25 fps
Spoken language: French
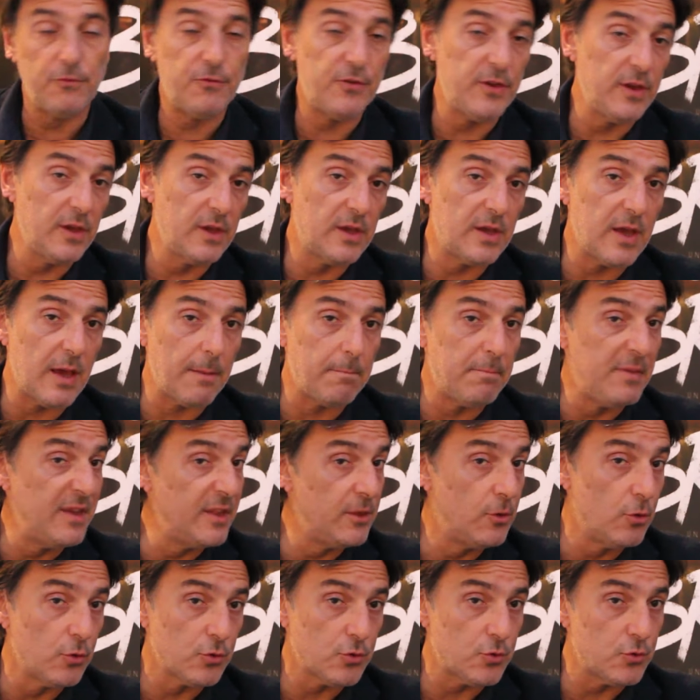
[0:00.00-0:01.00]
une fille qui
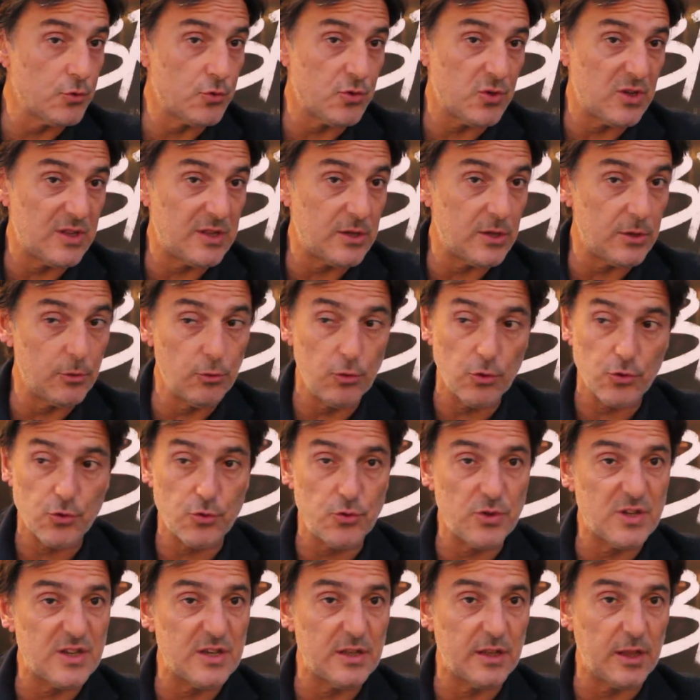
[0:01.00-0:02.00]
habite dans une, dans
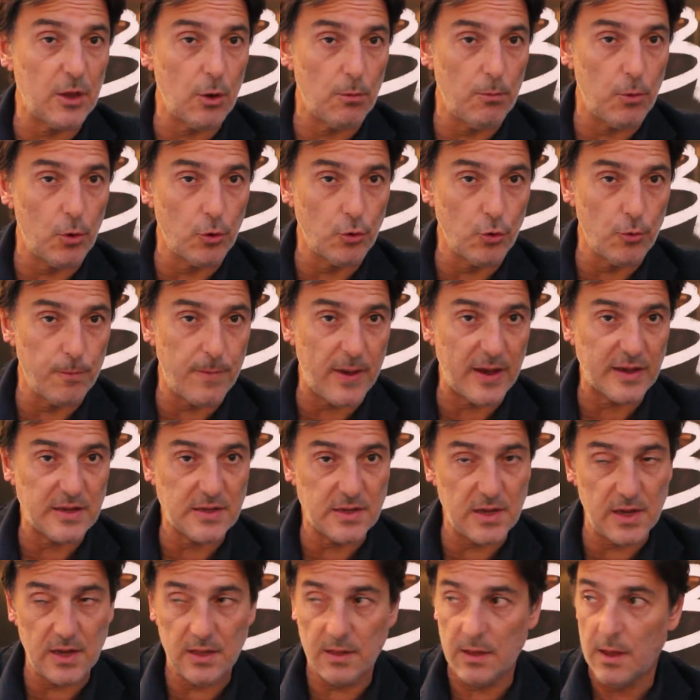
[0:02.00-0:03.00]
une cité en banlieue
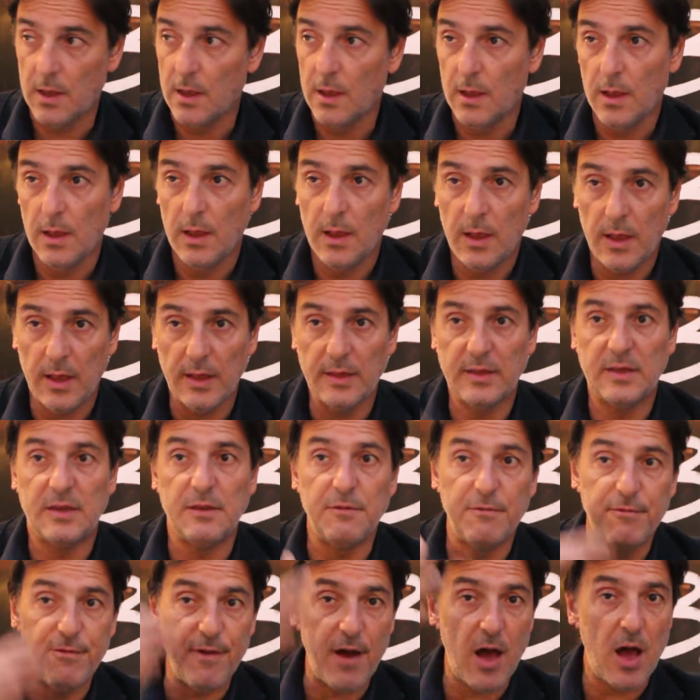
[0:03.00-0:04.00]
parisienne et
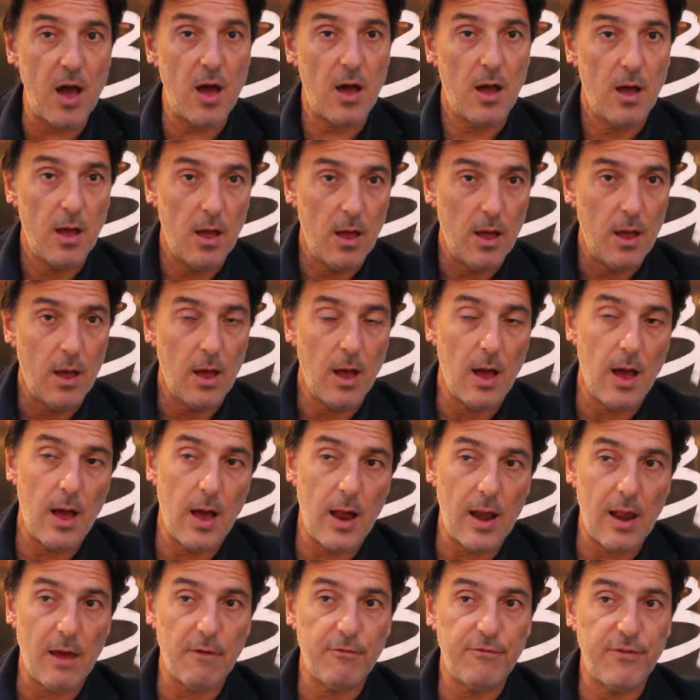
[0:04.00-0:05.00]
qui va
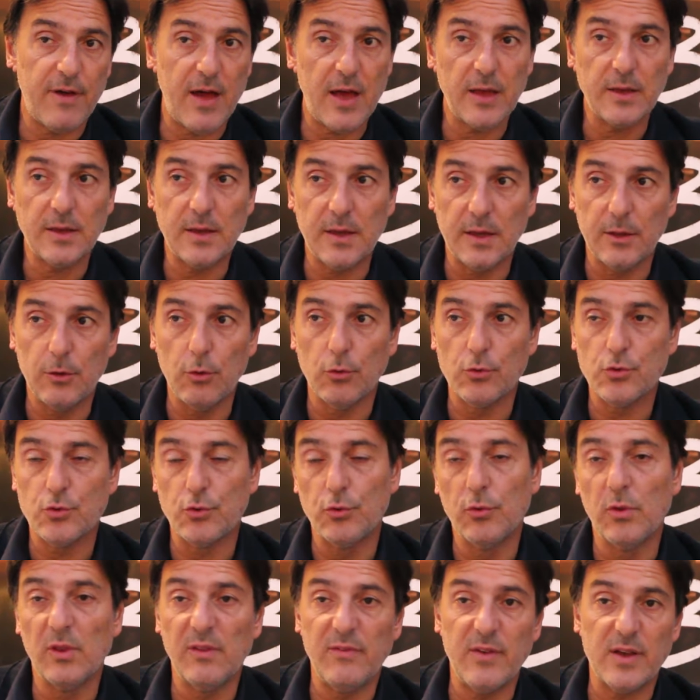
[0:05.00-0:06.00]
à la fac et dans
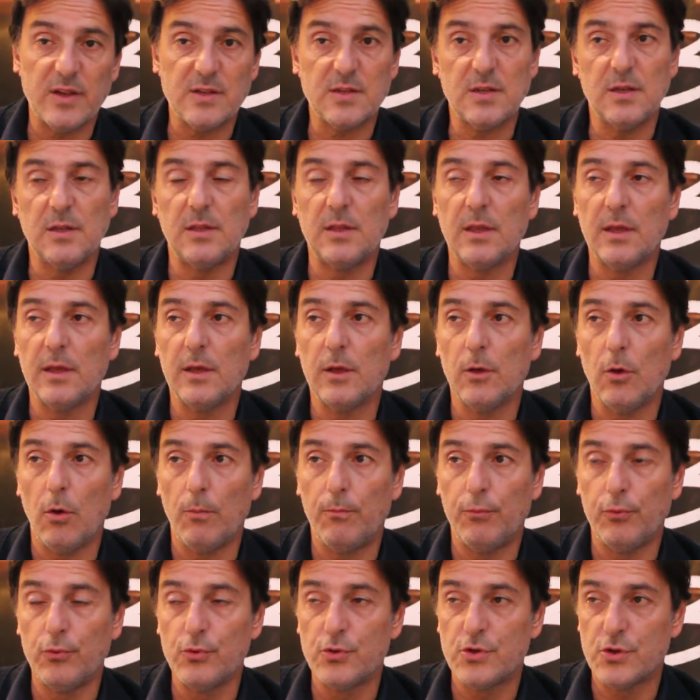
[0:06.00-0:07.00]
une université
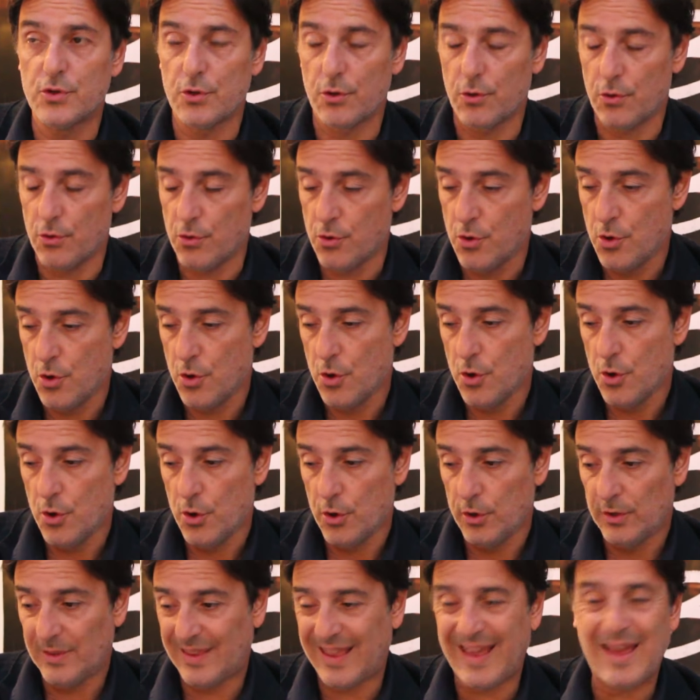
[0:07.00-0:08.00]
en plus euh,
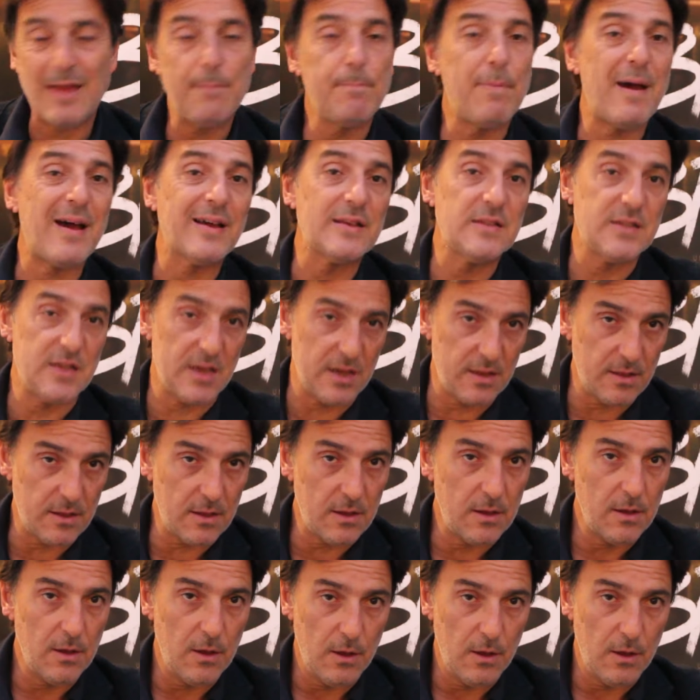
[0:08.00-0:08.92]
très parisienne.